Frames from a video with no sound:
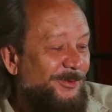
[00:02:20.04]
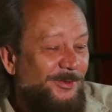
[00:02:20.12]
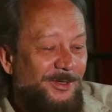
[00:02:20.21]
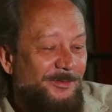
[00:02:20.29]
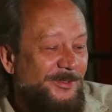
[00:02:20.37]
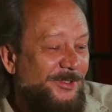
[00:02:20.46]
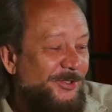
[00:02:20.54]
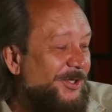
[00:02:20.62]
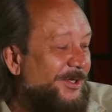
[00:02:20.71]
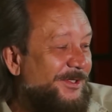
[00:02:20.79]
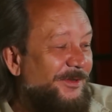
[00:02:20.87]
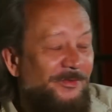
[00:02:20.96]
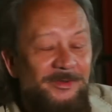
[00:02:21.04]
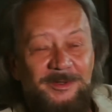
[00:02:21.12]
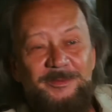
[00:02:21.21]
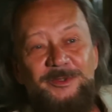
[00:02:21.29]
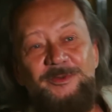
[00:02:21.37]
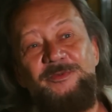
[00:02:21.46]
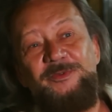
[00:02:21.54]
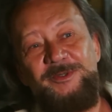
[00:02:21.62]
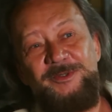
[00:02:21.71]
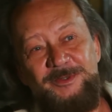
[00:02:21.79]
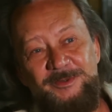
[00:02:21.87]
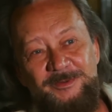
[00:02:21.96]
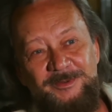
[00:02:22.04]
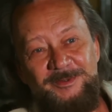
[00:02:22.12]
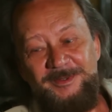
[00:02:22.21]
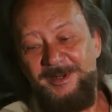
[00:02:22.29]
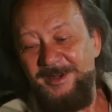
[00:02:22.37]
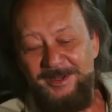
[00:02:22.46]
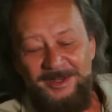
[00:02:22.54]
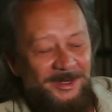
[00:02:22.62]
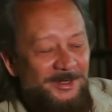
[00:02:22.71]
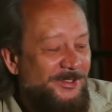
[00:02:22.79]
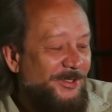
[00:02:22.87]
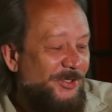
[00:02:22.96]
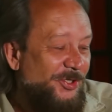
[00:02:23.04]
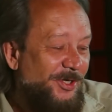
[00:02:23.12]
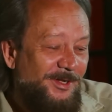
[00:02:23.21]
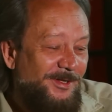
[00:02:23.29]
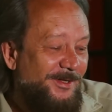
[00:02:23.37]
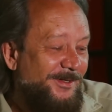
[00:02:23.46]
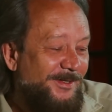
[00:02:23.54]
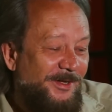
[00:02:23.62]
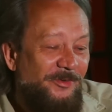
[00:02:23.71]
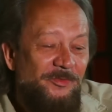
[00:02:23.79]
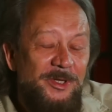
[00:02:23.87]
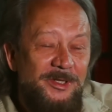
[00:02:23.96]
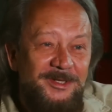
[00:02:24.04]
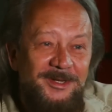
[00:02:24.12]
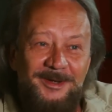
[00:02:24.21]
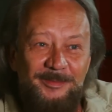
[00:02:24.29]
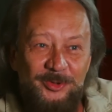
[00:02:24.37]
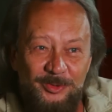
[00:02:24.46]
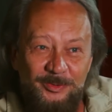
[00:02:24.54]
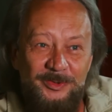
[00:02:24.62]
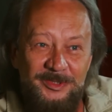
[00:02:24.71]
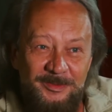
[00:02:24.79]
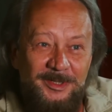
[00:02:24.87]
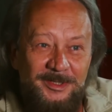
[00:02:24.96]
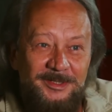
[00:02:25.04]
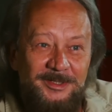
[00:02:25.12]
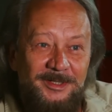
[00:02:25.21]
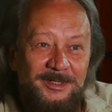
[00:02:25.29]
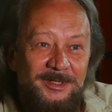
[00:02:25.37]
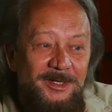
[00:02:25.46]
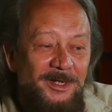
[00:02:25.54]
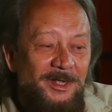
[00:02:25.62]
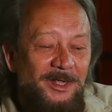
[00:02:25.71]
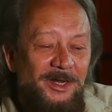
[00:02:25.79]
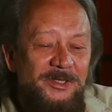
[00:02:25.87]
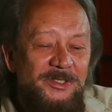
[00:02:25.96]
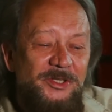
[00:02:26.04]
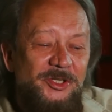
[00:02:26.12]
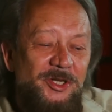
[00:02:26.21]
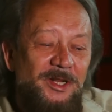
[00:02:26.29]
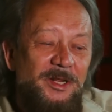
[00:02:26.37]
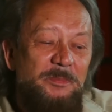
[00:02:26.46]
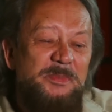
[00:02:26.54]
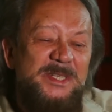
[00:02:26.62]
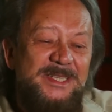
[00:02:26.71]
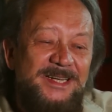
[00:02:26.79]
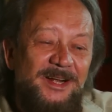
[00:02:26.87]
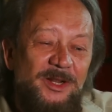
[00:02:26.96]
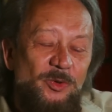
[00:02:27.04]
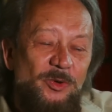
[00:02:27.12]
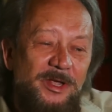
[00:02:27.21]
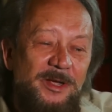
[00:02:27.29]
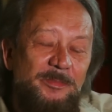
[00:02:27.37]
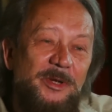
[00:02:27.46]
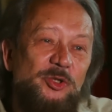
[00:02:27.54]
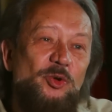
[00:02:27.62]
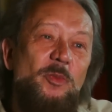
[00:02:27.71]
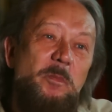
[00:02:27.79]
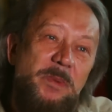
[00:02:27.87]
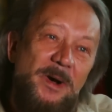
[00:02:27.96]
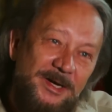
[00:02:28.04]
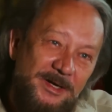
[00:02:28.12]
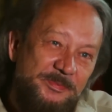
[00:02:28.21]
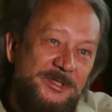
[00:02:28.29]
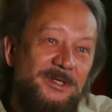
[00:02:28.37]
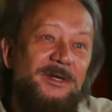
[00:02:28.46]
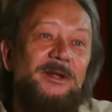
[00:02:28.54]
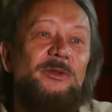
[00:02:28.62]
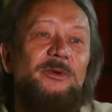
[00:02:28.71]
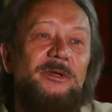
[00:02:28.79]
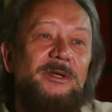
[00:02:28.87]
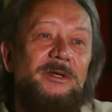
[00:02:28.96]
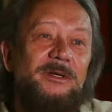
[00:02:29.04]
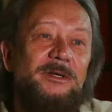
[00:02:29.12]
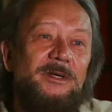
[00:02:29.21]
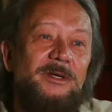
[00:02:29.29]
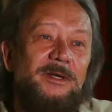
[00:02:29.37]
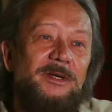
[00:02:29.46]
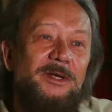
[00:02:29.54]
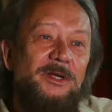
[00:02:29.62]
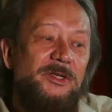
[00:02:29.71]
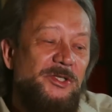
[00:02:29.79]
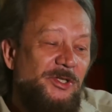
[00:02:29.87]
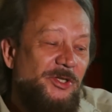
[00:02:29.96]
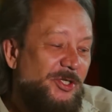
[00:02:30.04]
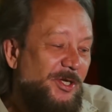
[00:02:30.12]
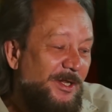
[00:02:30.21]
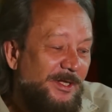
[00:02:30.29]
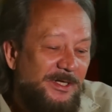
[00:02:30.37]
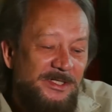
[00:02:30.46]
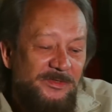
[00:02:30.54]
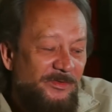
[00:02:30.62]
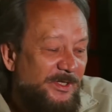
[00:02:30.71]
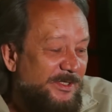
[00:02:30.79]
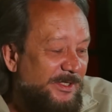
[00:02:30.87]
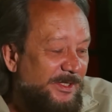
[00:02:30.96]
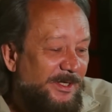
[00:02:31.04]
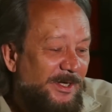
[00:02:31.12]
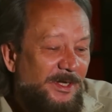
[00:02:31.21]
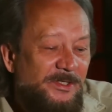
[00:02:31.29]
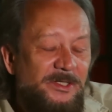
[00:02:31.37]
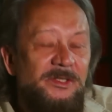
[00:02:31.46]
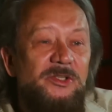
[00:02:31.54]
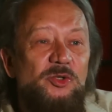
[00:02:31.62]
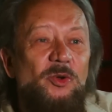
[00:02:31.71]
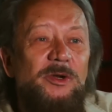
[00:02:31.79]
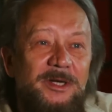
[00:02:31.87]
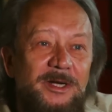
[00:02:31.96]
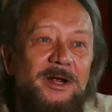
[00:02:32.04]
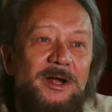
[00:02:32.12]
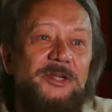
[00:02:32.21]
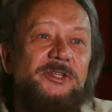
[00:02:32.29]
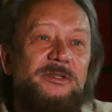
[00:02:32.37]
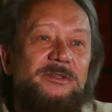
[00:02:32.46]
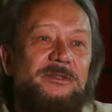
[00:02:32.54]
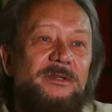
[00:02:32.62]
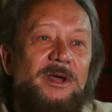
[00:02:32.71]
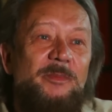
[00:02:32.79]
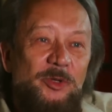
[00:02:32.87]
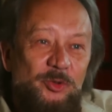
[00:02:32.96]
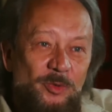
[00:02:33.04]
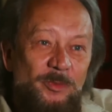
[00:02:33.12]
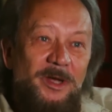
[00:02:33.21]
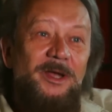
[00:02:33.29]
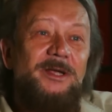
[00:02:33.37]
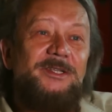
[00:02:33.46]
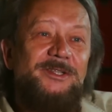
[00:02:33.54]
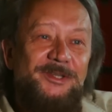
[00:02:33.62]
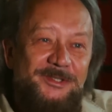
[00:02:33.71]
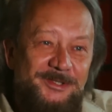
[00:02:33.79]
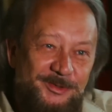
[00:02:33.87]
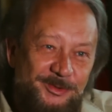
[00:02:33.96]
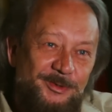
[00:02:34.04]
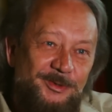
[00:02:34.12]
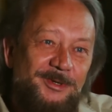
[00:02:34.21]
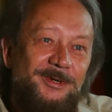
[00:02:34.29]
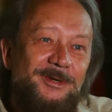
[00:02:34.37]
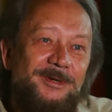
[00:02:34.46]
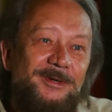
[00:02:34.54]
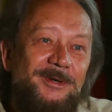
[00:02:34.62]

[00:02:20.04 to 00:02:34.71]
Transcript: ну, как бы сначала София, потом философия. Или сначала арифметика, а потом математика. Или сначала психология, потом парапсихология. Сначала развитие сенсорных качеств, а потом экстрасенсорных.